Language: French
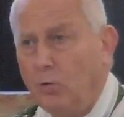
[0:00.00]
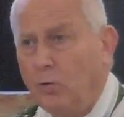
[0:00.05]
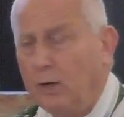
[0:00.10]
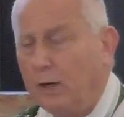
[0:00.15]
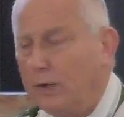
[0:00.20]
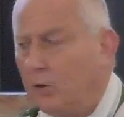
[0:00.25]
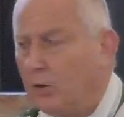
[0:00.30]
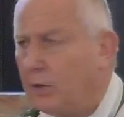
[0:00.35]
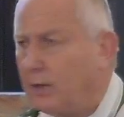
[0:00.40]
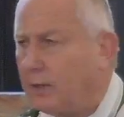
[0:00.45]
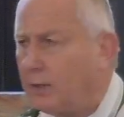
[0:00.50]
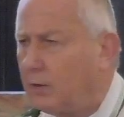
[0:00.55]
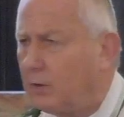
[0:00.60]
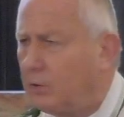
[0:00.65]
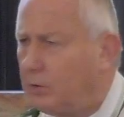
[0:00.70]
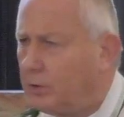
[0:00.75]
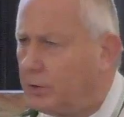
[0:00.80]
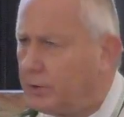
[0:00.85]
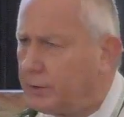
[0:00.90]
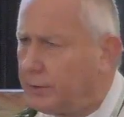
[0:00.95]
Ou alors
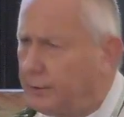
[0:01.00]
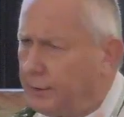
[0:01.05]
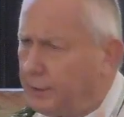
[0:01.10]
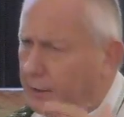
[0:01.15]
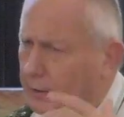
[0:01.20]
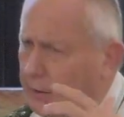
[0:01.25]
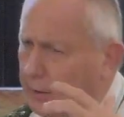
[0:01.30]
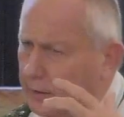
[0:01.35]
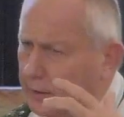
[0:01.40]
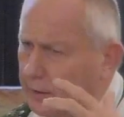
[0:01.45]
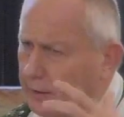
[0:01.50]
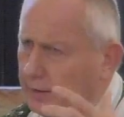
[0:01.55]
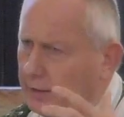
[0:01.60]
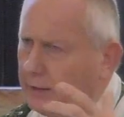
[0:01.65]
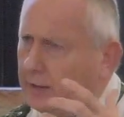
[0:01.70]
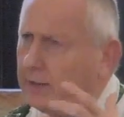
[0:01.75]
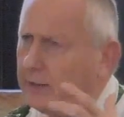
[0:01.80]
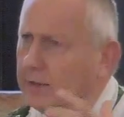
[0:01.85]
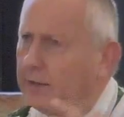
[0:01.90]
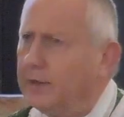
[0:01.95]
encore,
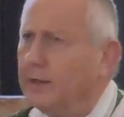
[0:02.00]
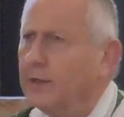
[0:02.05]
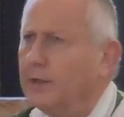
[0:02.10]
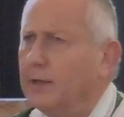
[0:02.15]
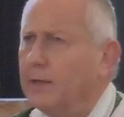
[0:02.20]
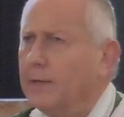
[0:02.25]
il